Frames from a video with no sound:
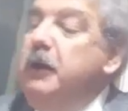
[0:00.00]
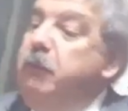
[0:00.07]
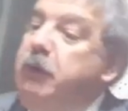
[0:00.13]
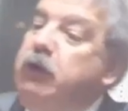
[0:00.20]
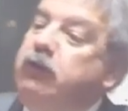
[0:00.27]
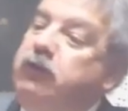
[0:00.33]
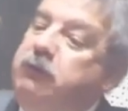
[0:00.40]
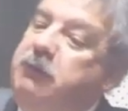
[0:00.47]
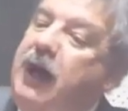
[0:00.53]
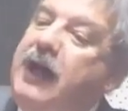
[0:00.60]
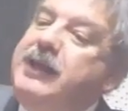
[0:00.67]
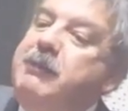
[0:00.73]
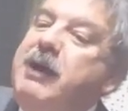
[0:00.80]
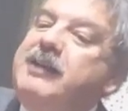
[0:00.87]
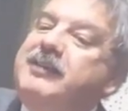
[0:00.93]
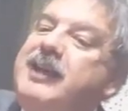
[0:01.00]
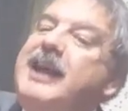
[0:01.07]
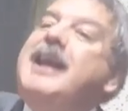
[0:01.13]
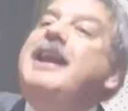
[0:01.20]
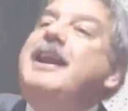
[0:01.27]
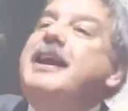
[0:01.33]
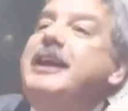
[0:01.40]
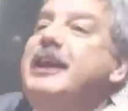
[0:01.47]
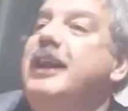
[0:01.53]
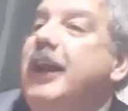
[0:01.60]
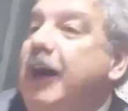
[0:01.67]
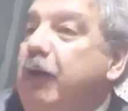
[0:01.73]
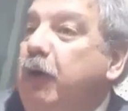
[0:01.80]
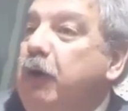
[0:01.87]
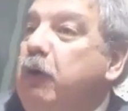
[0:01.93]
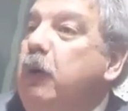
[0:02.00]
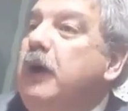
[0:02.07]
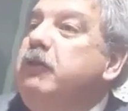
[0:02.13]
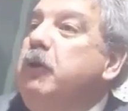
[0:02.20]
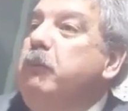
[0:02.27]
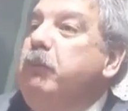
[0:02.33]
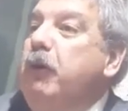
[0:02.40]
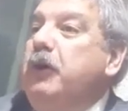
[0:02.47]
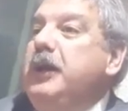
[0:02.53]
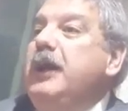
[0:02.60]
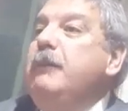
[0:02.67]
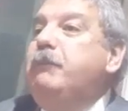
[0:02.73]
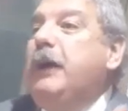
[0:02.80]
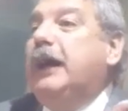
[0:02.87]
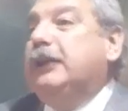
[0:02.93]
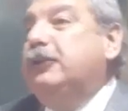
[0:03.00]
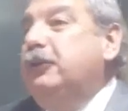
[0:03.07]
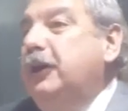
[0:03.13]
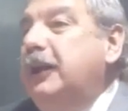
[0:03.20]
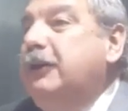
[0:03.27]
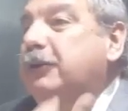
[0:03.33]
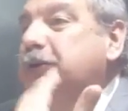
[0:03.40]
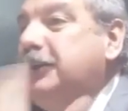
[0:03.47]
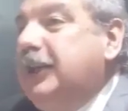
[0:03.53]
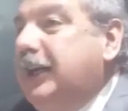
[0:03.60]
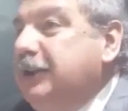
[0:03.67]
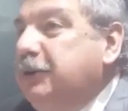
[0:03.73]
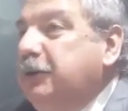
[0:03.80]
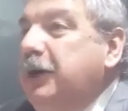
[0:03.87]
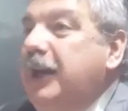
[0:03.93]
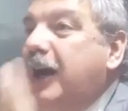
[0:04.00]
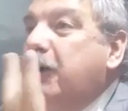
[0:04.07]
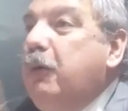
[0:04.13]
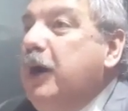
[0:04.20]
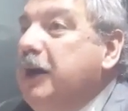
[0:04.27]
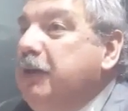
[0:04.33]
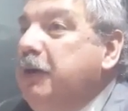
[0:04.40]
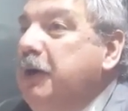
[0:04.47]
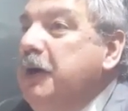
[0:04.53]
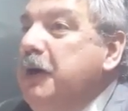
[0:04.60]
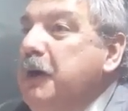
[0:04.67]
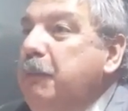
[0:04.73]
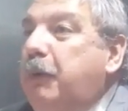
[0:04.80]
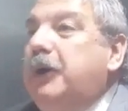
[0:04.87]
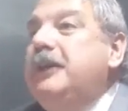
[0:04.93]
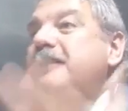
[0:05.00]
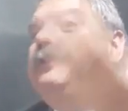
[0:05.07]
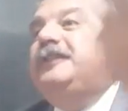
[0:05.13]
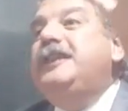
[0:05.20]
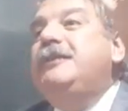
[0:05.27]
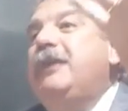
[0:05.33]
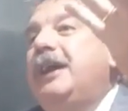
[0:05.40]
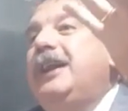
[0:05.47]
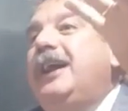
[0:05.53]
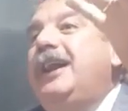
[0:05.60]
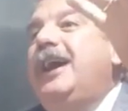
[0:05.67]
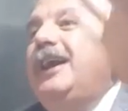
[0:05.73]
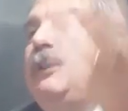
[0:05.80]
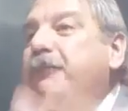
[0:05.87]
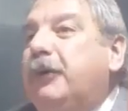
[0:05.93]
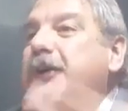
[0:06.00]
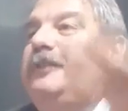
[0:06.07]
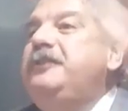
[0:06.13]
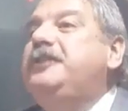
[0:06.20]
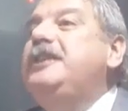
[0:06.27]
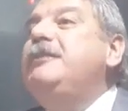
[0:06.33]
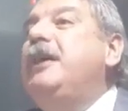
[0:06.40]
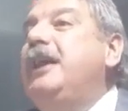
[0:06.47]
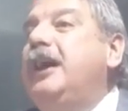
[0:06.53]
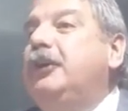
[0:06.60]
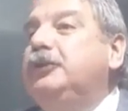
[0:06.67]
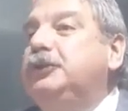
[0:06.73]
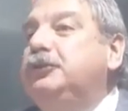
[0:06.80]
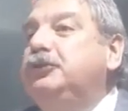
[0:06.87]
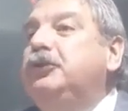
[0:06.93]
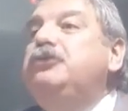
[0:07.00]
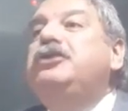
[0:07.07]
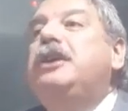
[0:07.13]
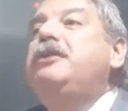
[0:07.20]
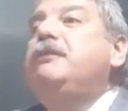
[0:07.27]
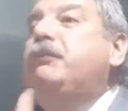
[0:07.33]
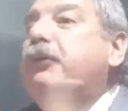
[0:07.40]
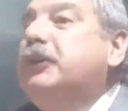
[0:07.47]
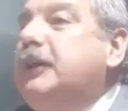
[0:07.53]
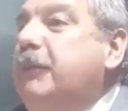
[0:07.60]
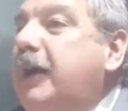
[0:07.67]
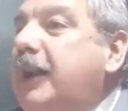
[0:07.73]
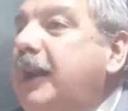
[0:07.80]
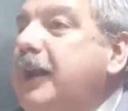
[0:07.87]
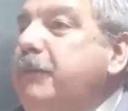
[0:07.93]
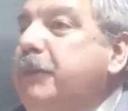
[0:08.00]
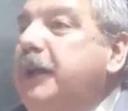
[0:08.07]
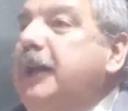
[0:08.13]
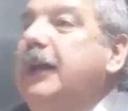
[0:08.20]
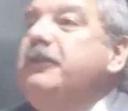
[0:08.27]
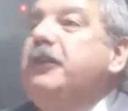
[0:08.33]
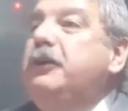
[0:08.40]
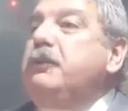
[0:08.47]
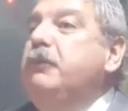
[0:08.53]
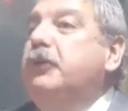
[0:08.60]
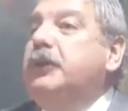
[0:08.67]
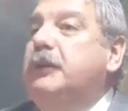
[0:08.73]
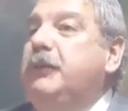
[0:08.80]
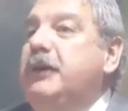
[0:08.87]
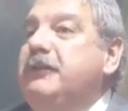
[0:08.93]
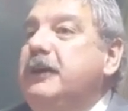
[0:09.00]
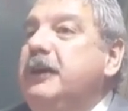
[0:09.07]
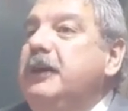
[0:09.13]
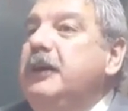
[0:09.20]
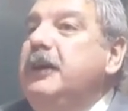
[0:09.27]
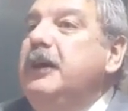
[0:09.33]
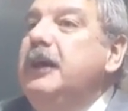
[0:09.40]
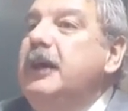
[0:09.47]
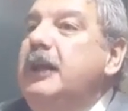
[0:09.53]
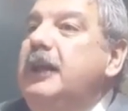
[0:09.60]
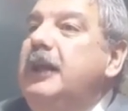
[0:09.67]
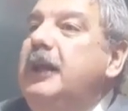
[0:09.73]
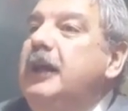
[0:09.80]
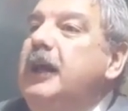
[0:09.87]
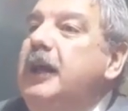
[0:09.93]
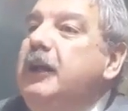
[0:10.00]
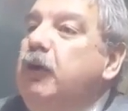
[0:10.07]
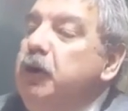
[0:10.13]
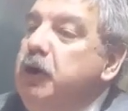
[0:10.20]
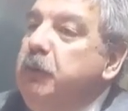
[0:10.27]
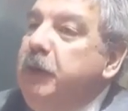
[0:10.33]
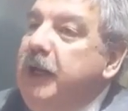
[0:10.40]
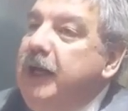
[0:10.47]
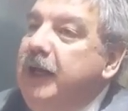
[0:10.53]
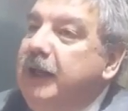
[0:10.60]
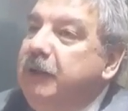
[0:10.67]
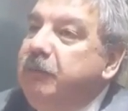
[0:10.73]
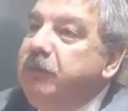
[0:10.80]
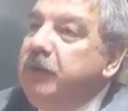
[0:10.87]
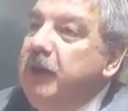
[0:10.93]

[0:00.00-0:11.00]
Pero además el legislador cuando pone el pacto, el contrato, el acuerdo, por encima de la ley, por encima de la constitución, ya no importa más la ley penal, ya no importa más el código penal